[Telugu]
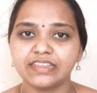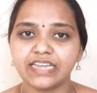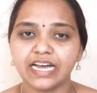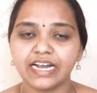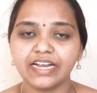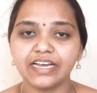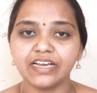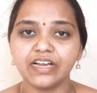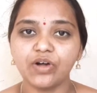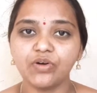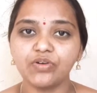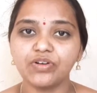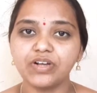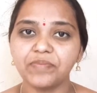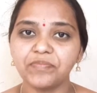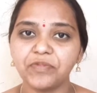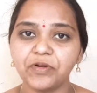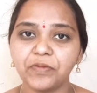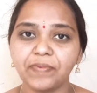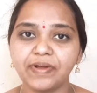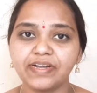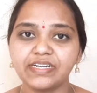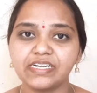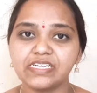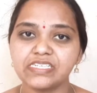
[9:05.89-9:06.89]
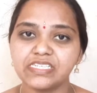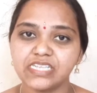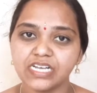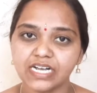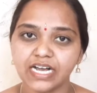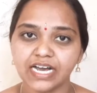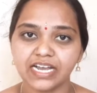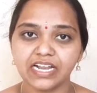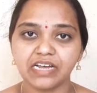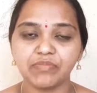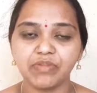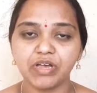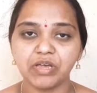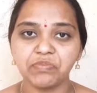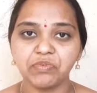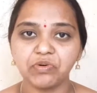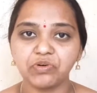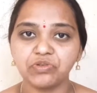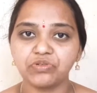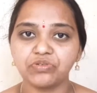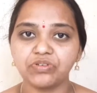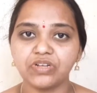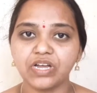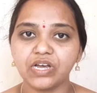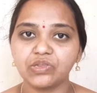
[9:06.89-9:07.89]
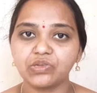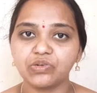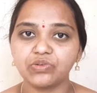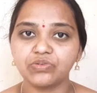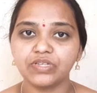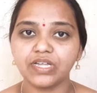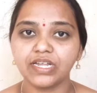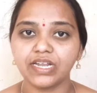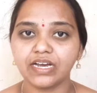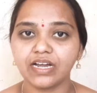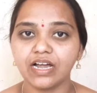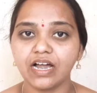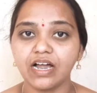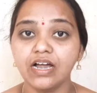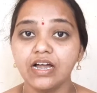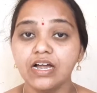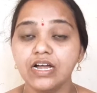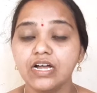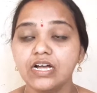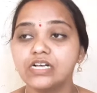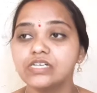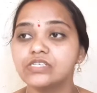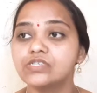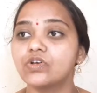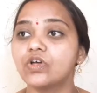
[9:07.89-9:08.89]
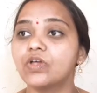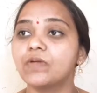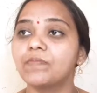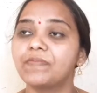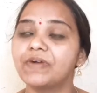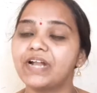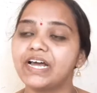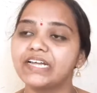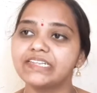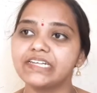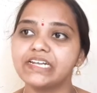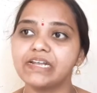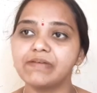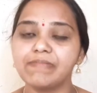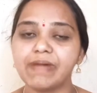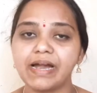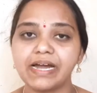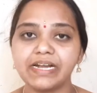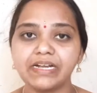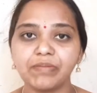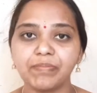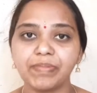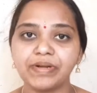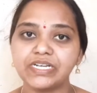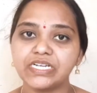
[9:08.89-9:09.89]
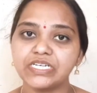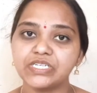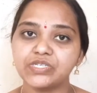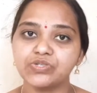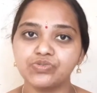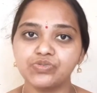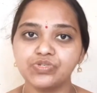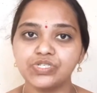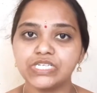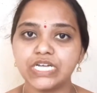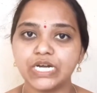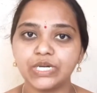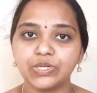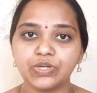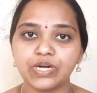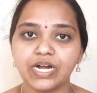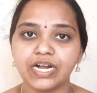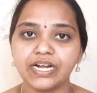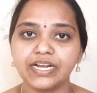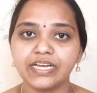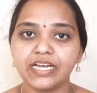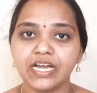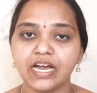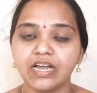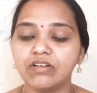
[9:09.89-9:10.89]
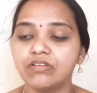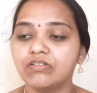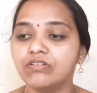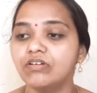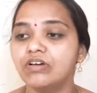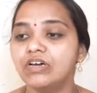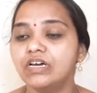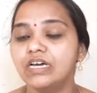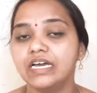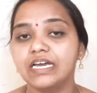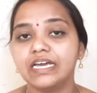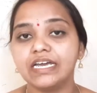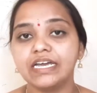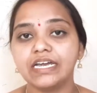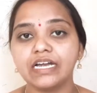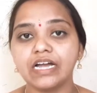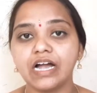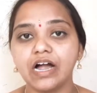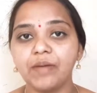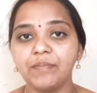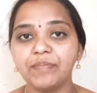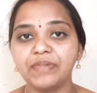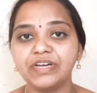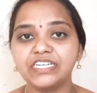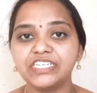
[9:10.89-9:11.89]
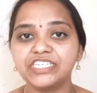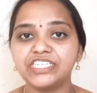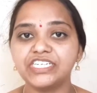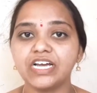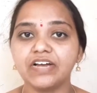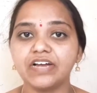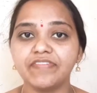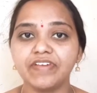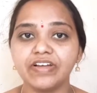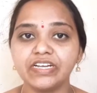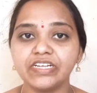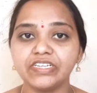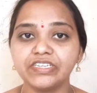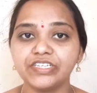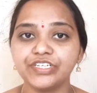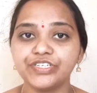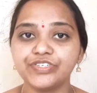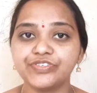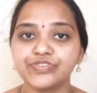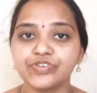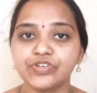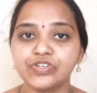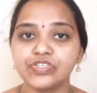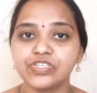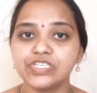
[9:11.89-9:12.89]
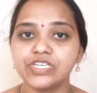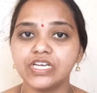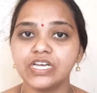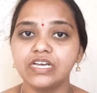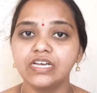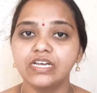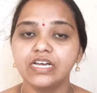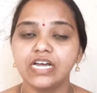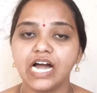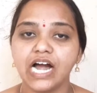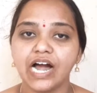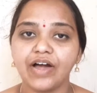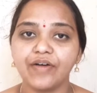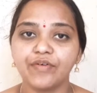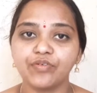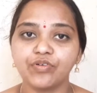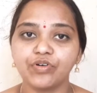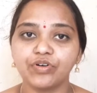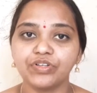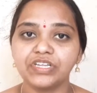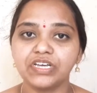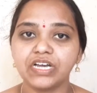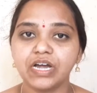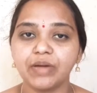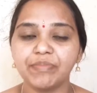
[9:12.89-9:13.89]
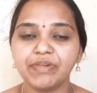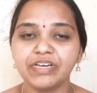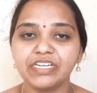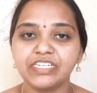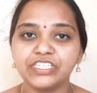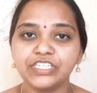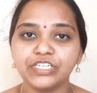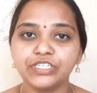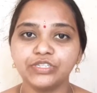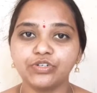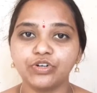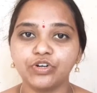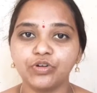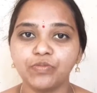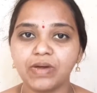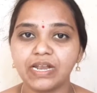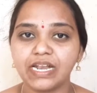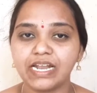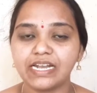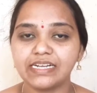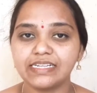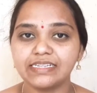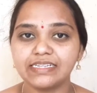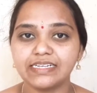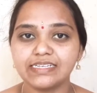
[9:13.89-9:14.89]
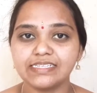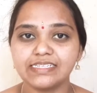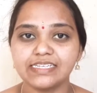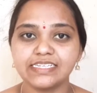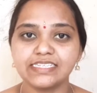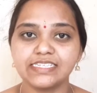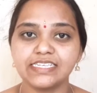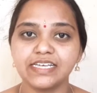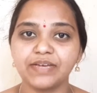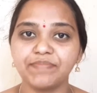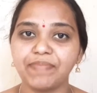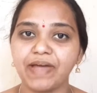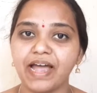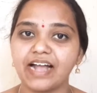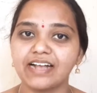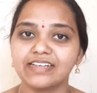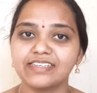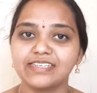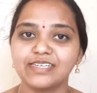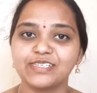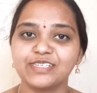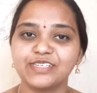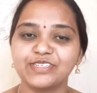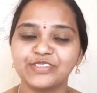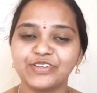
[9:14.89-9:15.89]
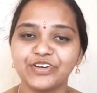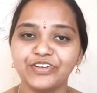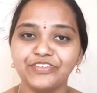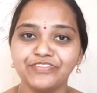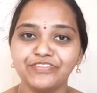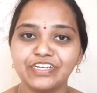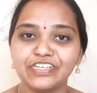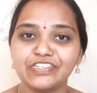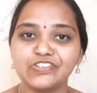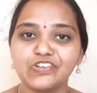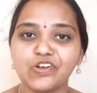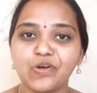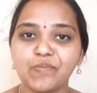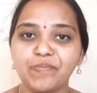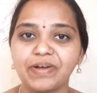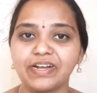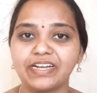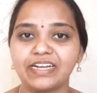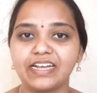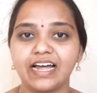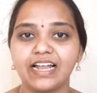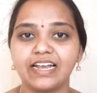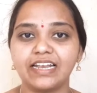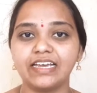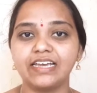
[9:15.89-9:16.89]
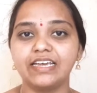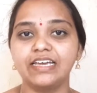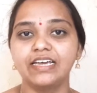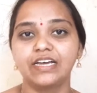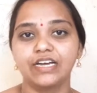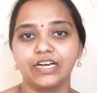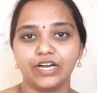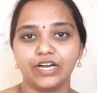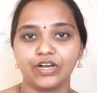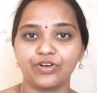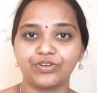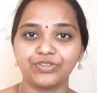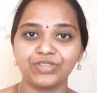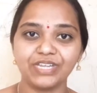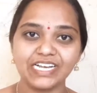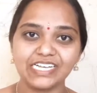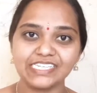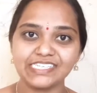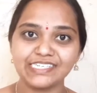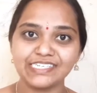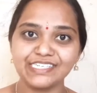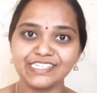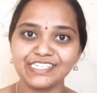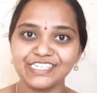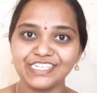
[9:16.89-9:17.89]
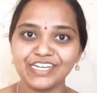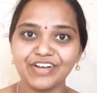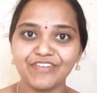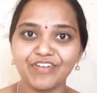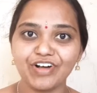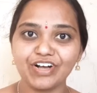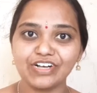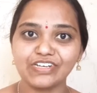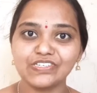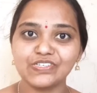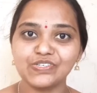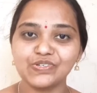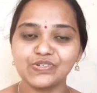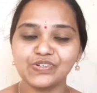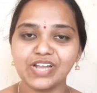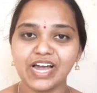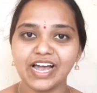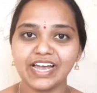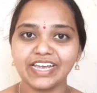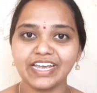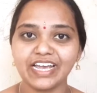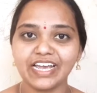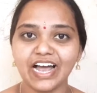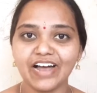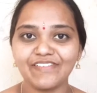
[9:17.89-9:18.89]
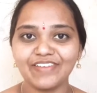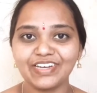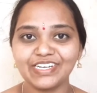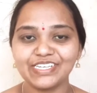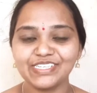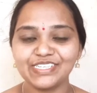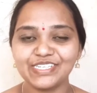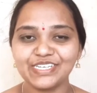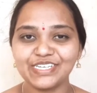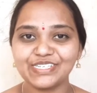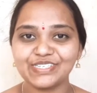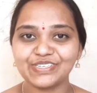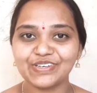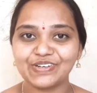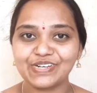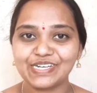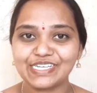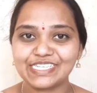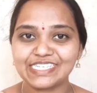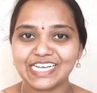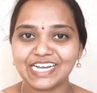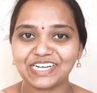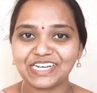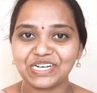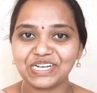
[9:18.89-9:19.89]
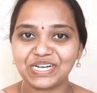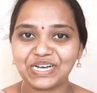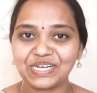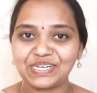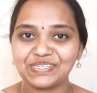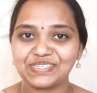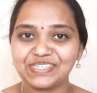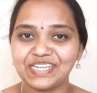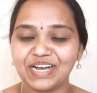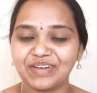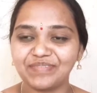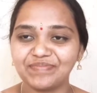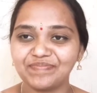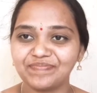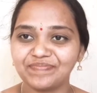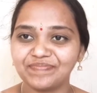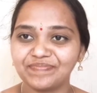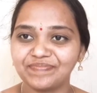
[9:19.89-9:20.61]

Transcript: తడిగా ఉన్నప్పుడు పెట్టేస్తే ఖరాబ్ అయిపోతున్నాయి తొందరగా సో ఇప్పుడైతే నేను బయట పెట్టేసి ఉంచాను కడిగాను ఇంకా మిర్చి అవన్నీ తీసుకొచ్చి అవి కొద్దిగా మిర్చి తొడిమెల్లన్నీ తీసేసి ప్యాక్ చేసేసుకొని ఫ్రిడ్జ్లో పెట్టాలి కొద్దిగా చిన్న చిన్న వర్క్స్ ఉన్నాయి అవన్నీ చేసుకొని వచ్చాక కలుద్దాం